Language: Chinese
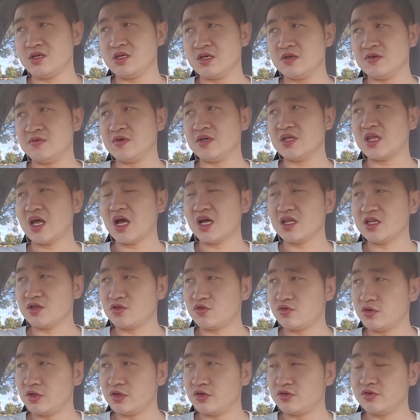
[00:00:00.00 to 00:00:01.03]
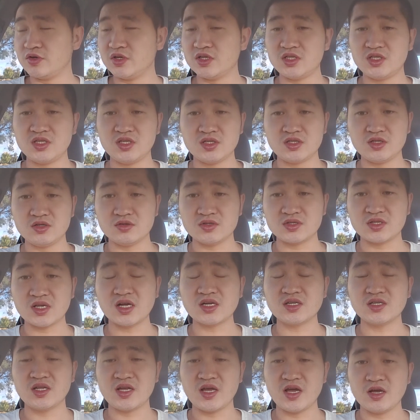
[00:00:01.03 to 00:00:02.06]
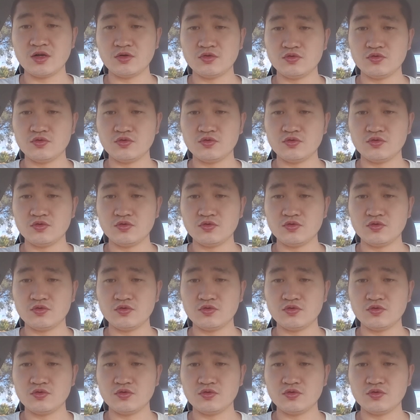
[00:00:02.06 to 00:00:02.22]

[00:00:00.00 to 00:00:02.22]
因为它的退税期只有三十天，